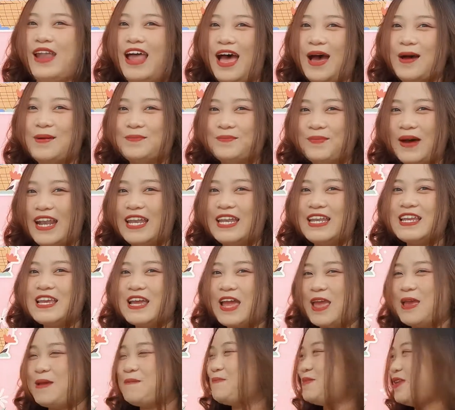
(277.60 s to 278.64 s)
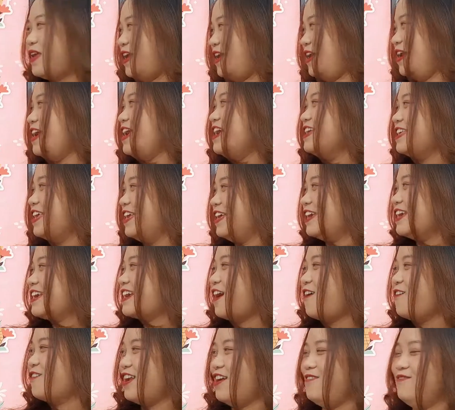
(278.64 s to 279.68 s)
làm bánh kem nhé. Vậy cái
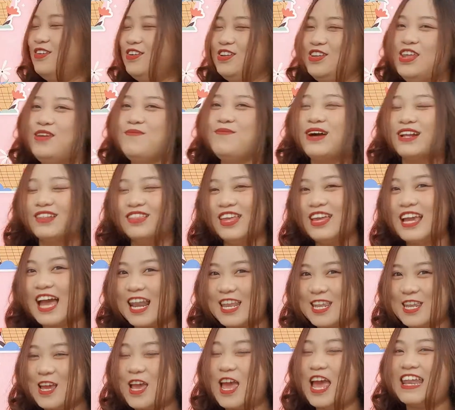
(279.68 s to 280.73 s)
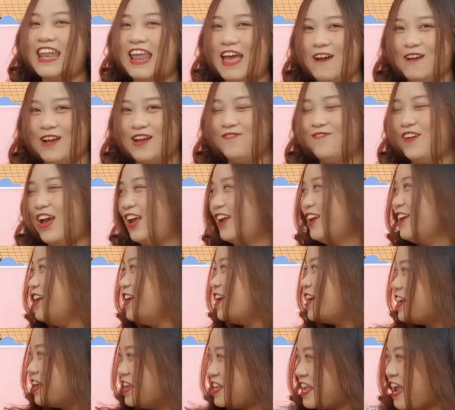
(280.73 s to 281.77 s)
câu này mình viết bằng tiếng Anh như thế nào các bạn?
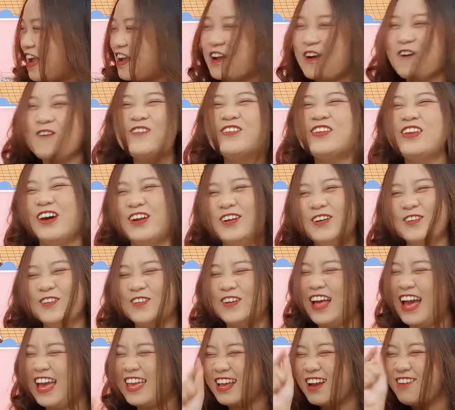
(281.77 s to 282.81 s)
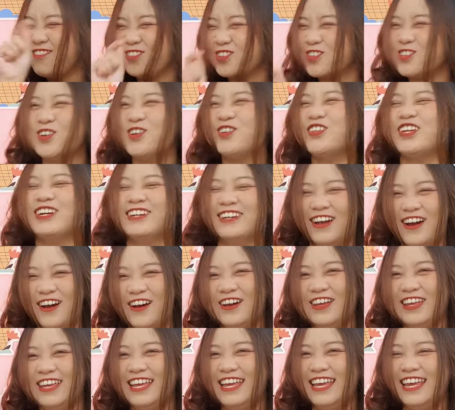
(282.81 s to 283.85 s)
Y chang câu trên luôn, hay có một số từ
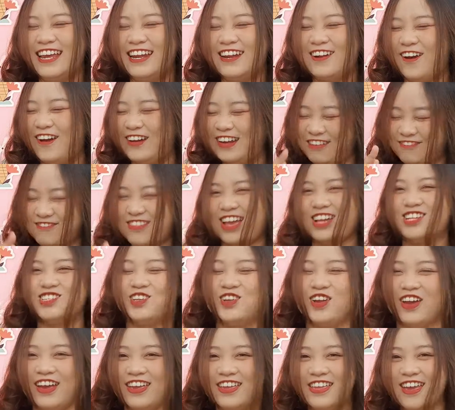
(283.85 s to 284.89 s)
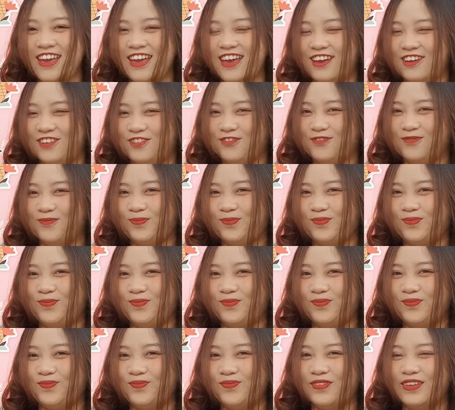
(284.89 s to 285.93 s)
thôi. Rồi 5 giây suy nghĩ nha.
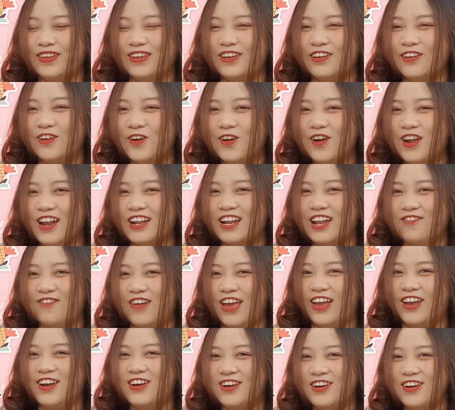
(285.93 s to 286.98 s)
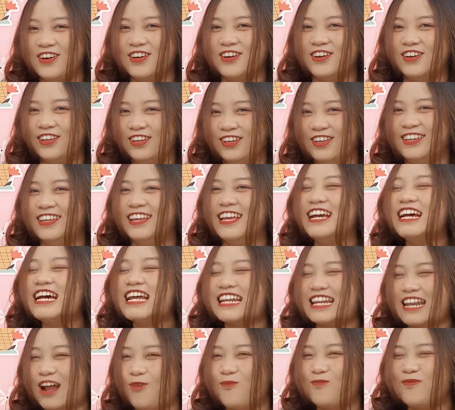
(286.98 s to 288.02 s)
Cố lên các bạn ơi,
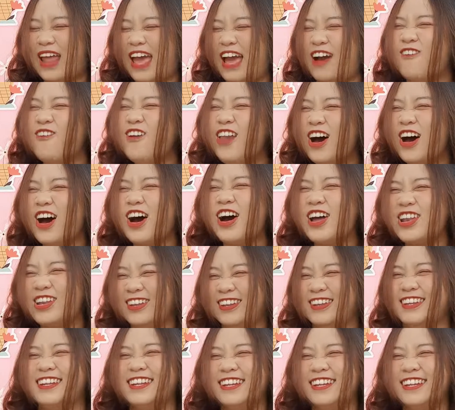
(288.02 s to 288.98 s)
động não lên.